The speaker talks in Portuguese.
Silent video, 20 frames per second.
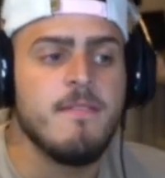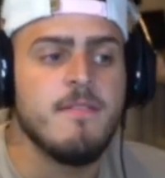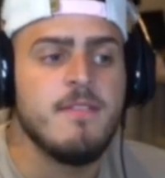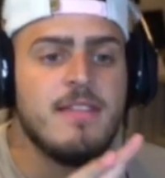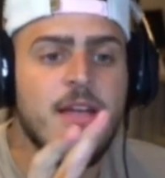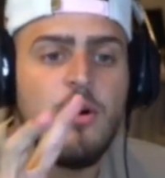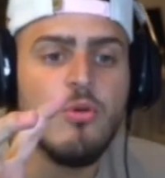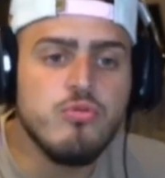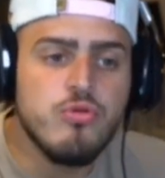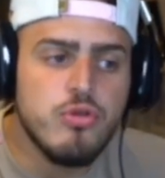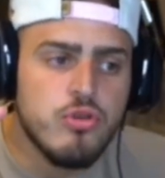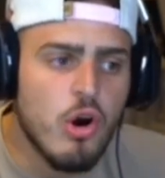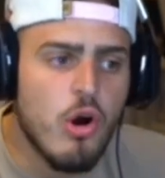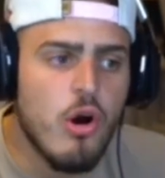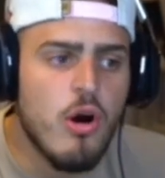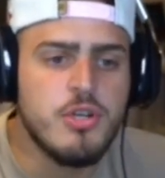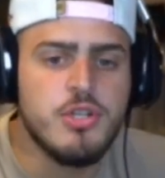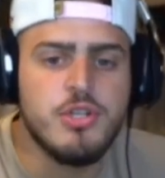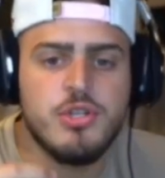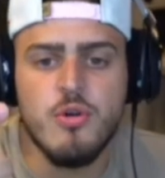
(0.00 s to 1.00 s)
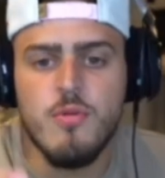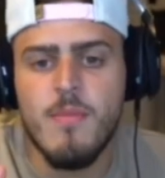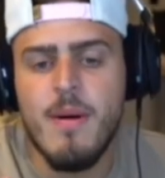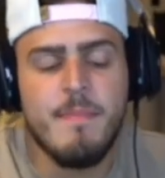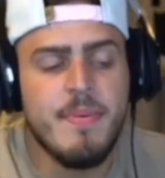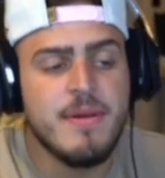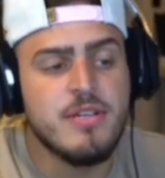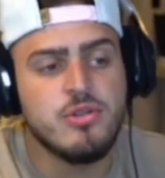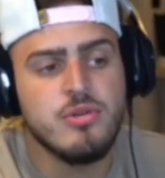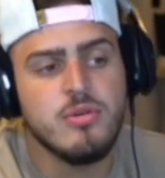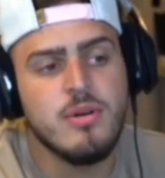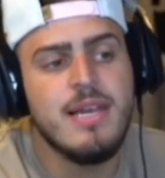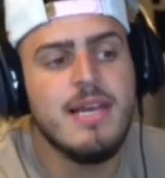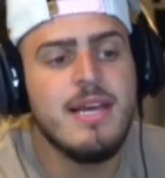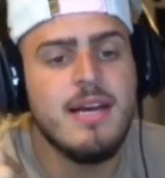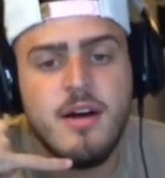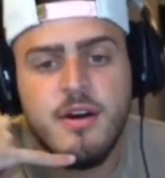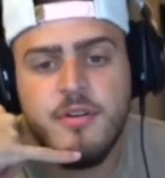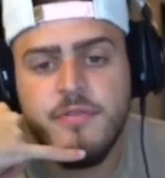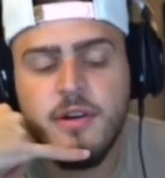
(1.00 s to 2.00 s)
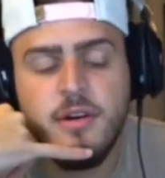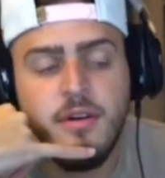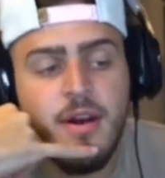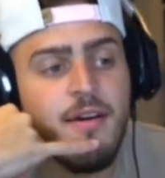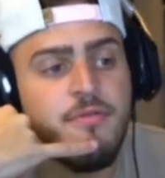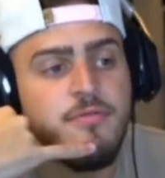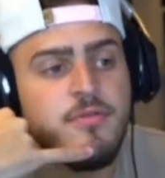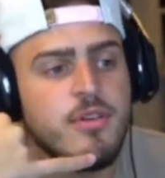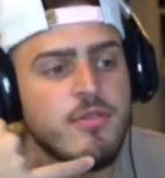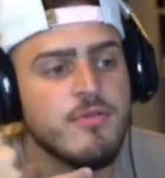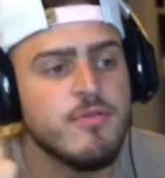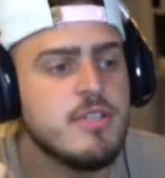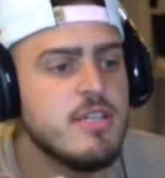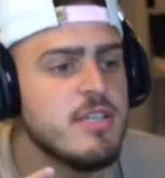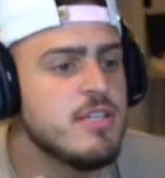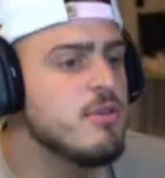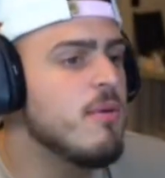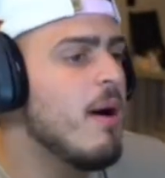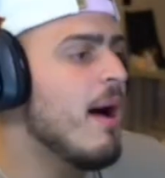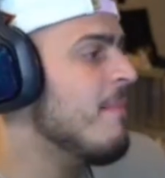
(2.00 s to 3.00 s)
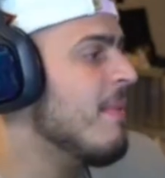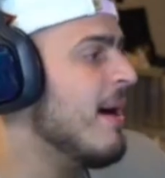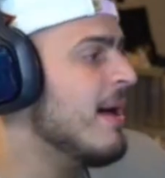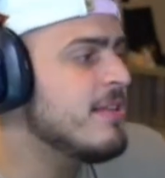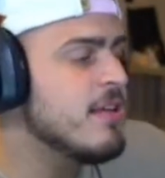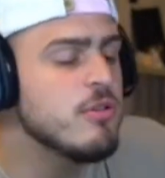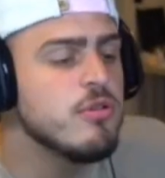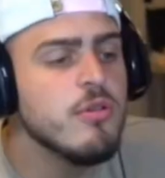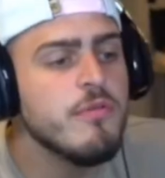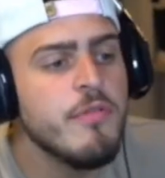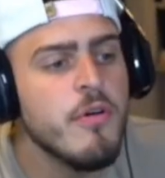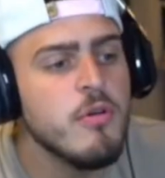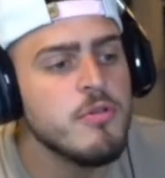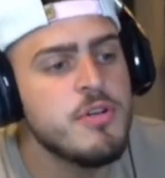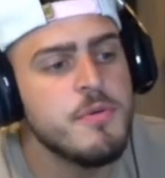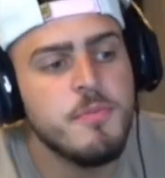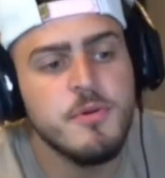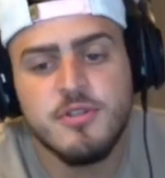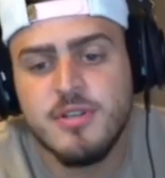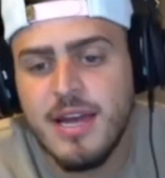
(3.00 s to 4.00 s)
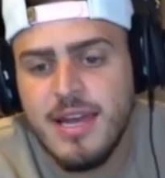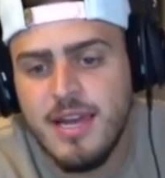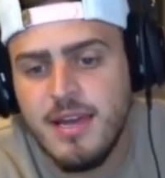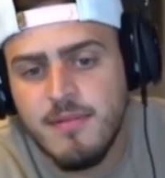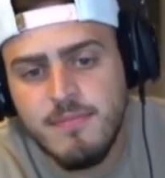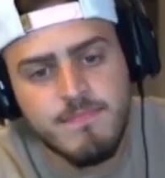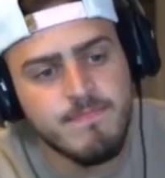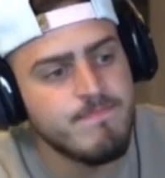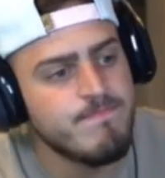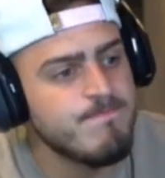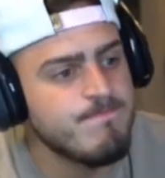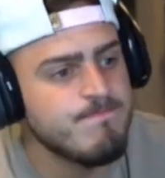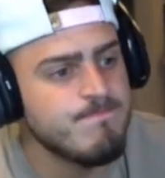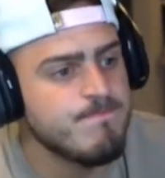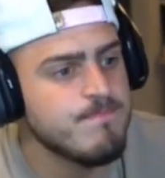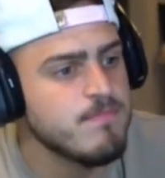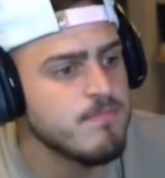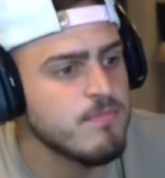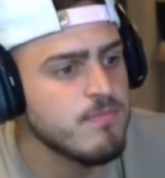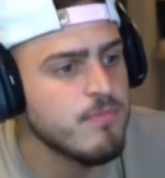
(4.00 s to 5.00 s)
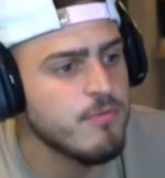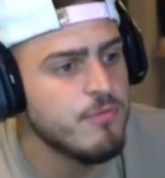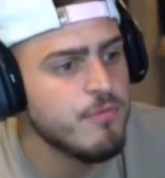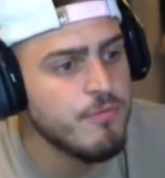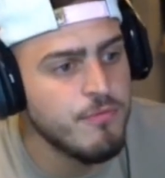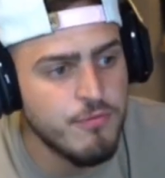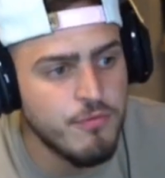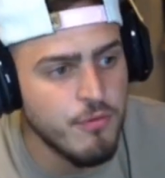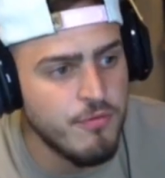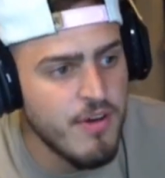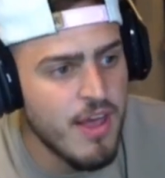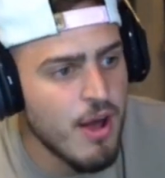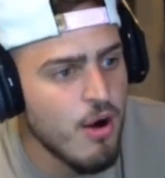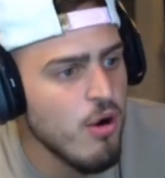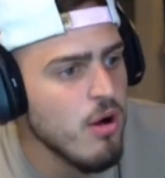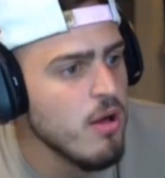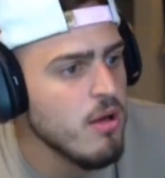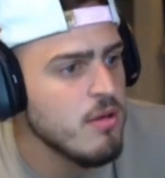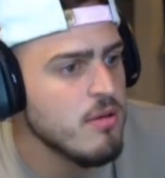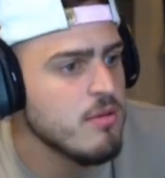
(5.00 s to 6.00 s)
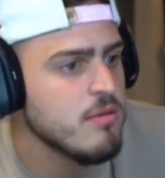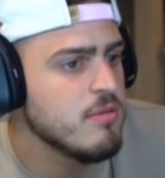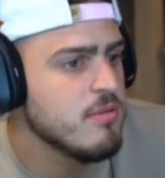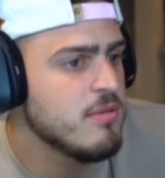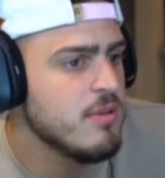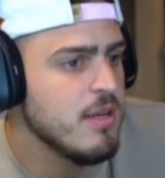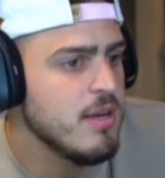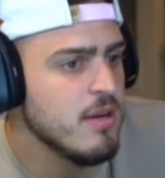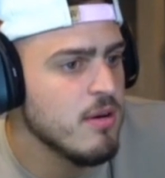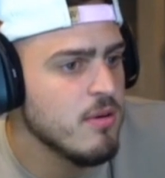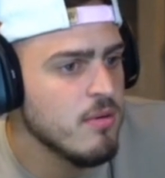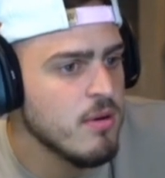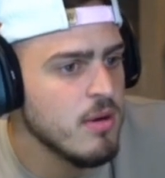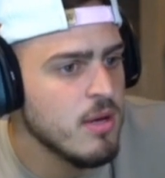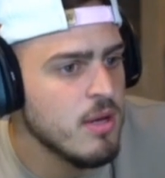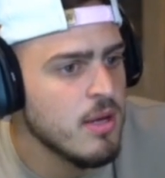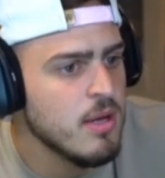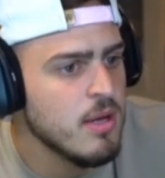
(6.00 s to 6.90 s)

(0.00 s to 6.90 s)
ter um trote ou uma pessoa ligando falando, ah, que vocês estão armados dentro do voo. Tipo, isso aí ferrou, entendeu?